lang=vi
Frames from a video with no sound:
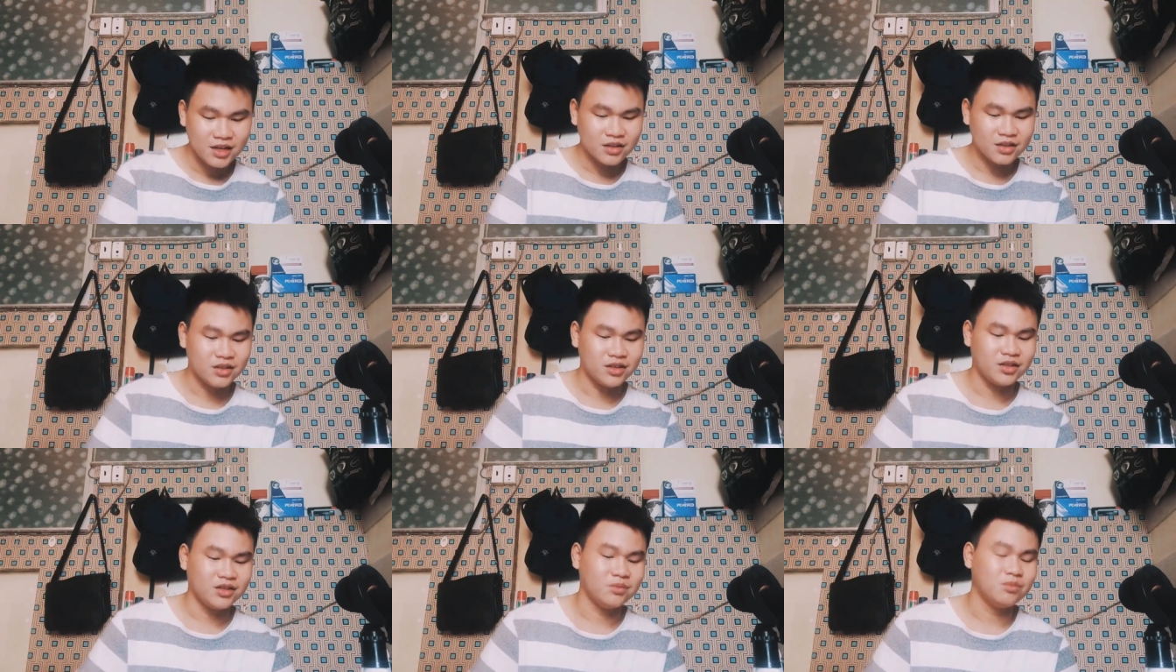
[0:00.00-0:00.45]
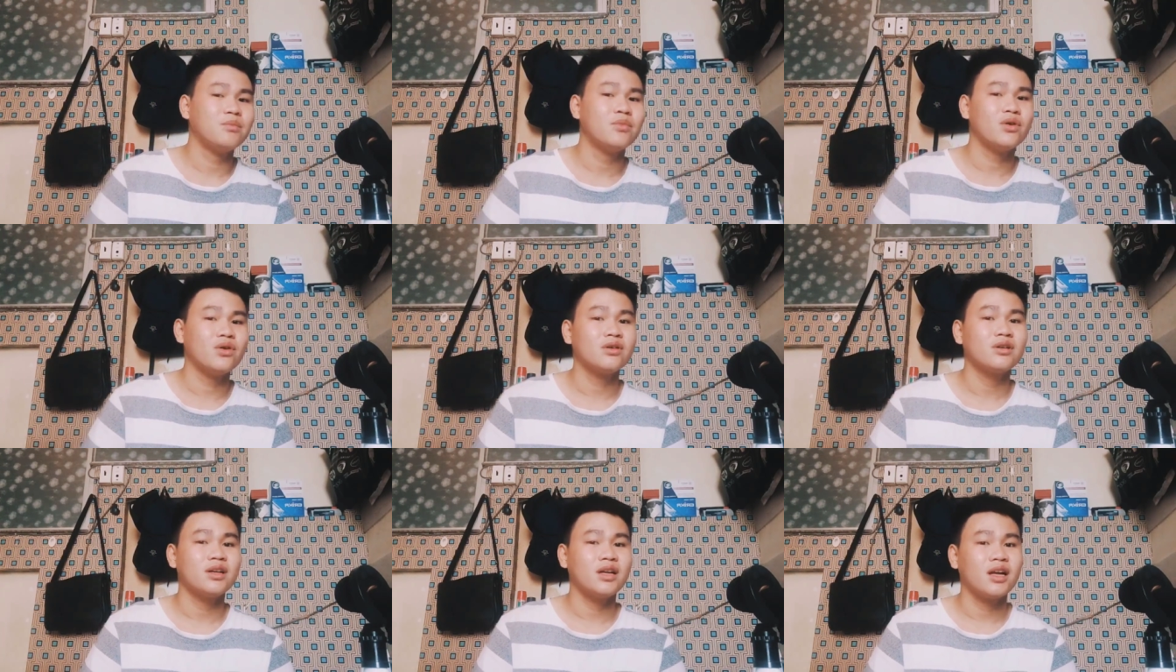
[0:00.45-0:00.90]
Cường
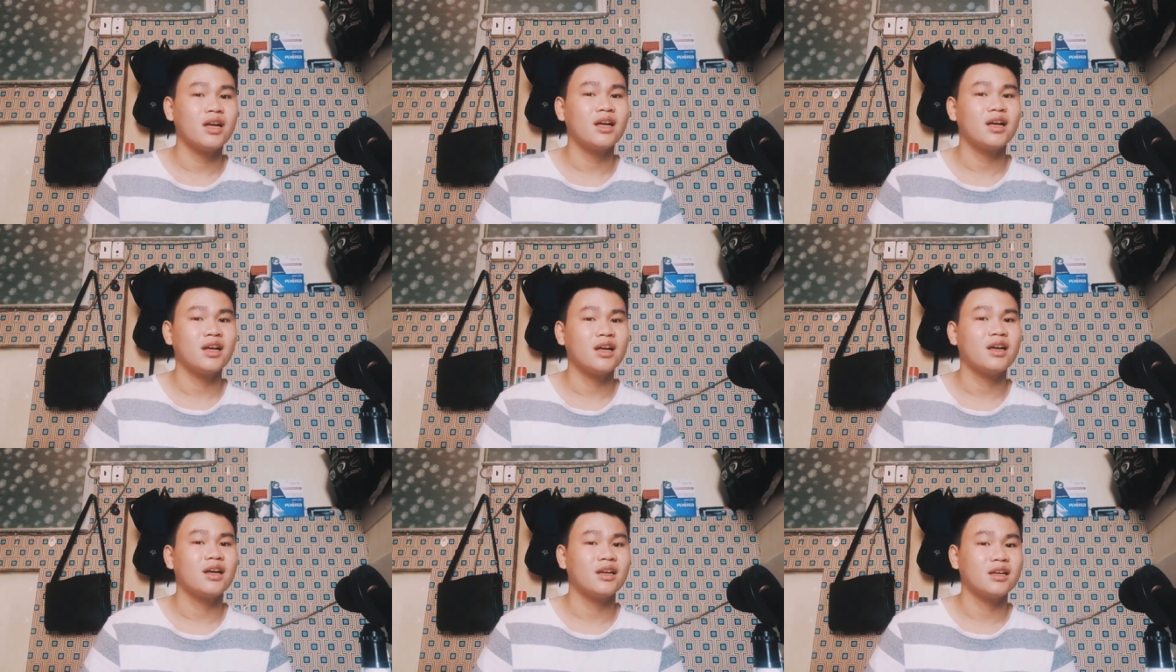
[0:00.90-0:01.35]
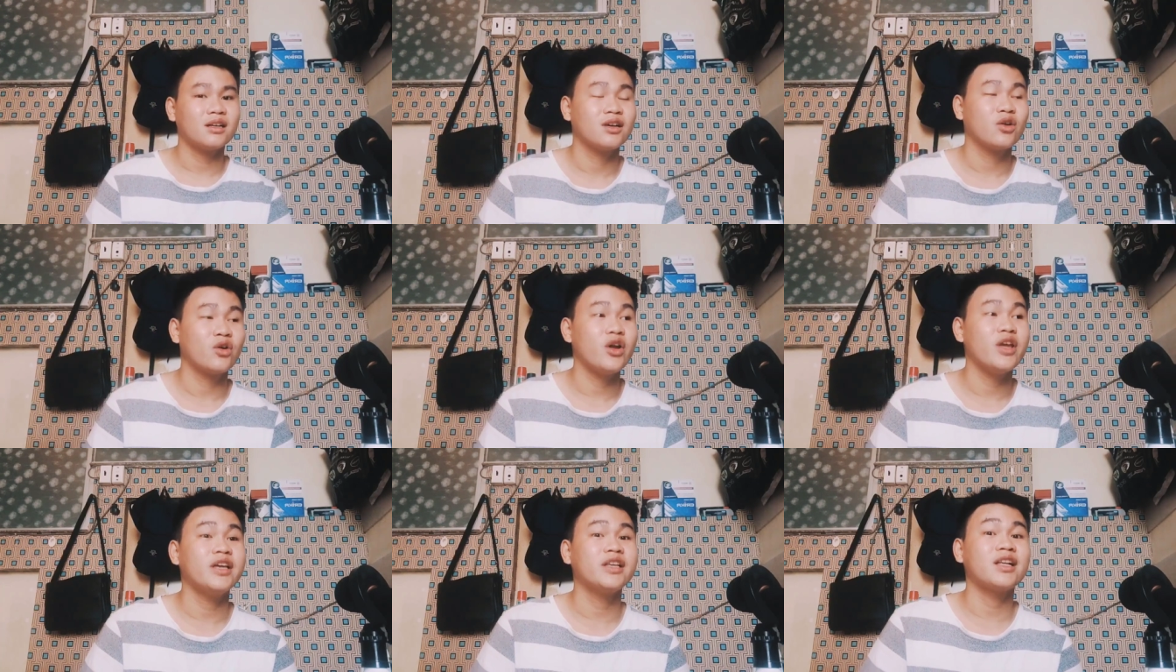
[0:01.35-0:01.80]
muốn uh,
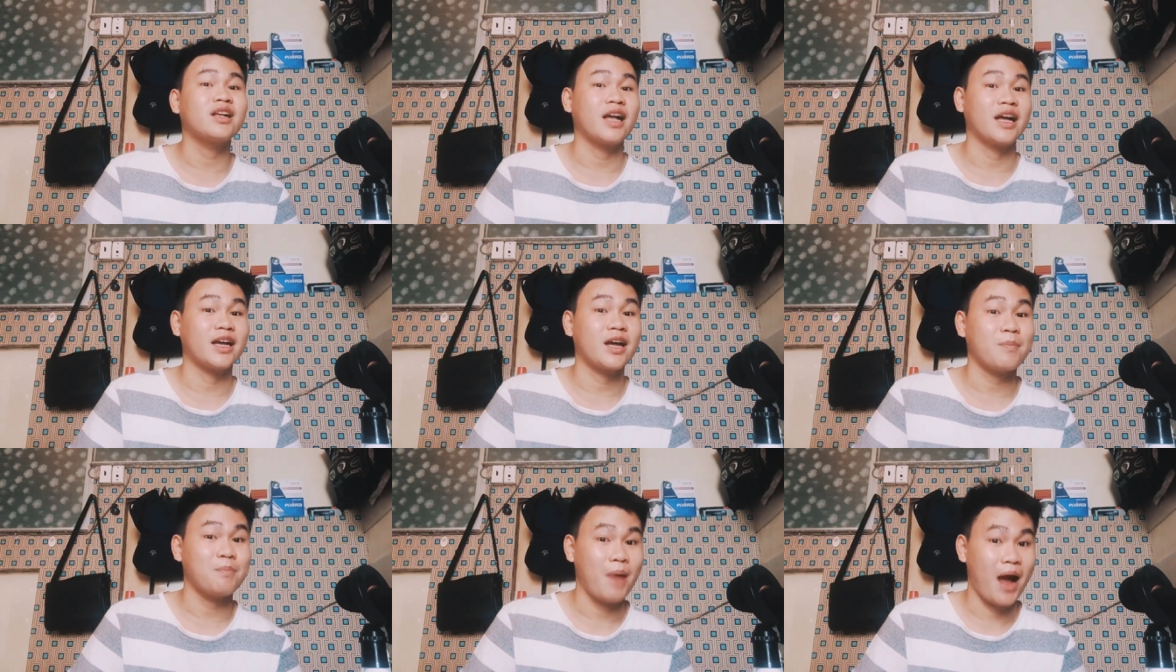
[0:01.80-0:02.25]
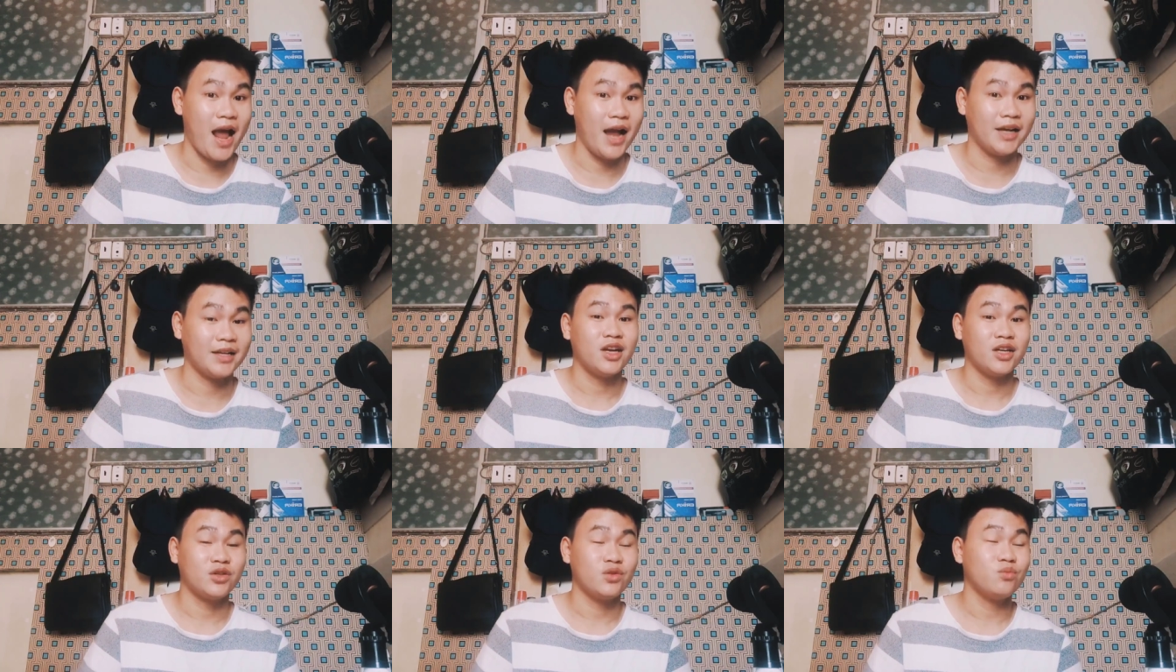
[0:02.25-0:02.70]
khuyên tất cả các
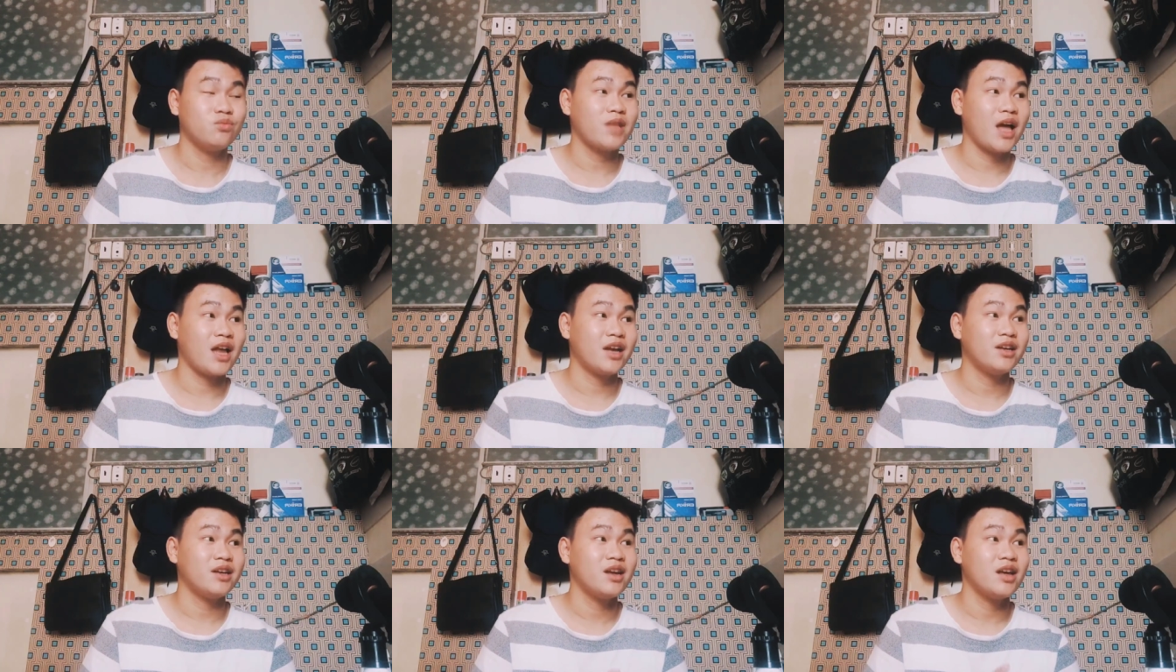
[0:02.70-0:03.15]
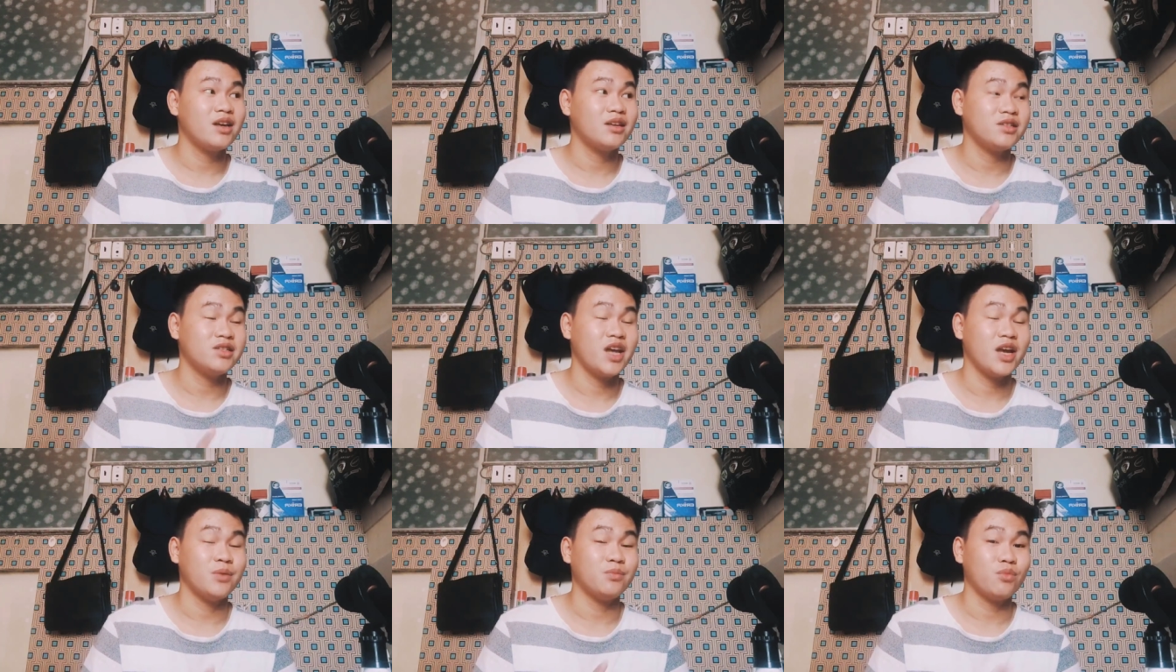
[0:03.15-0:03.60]
bạn là chúng ta
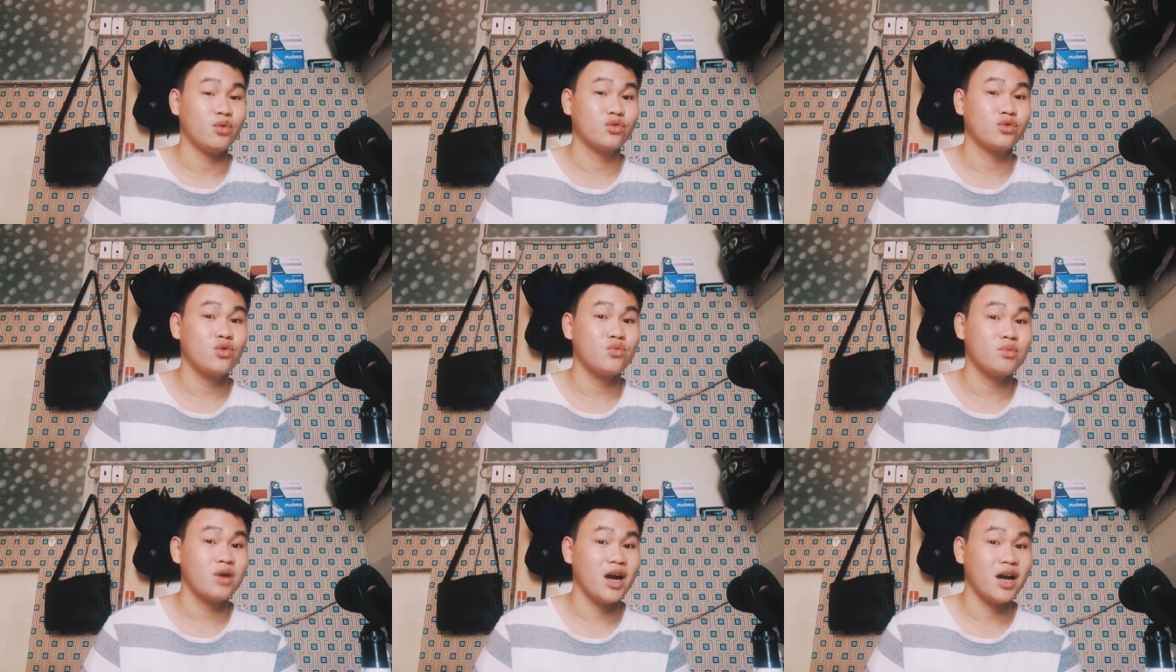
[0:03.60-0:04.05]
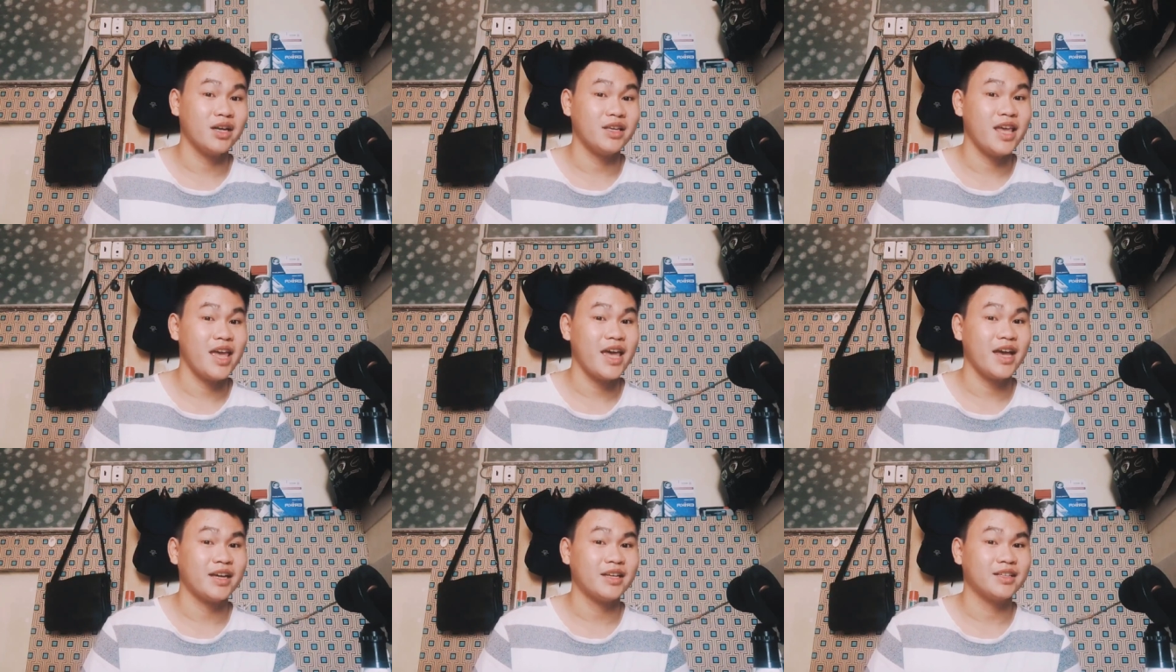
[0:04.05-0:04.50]
nên dành một chút thời
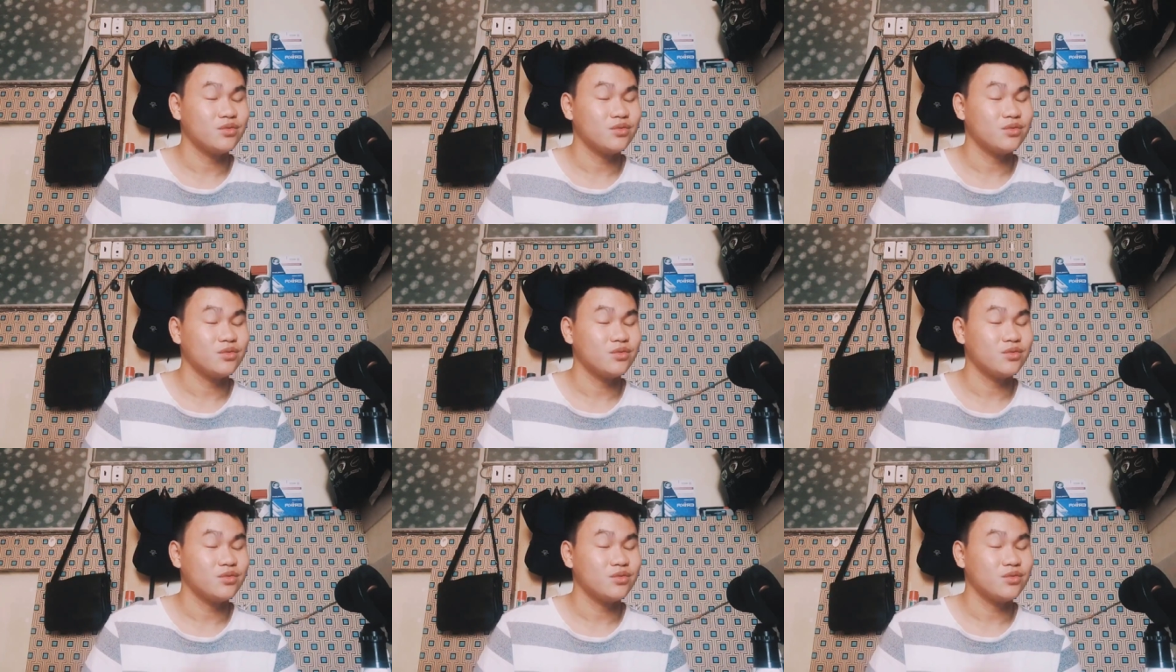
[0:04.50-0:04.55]
gian,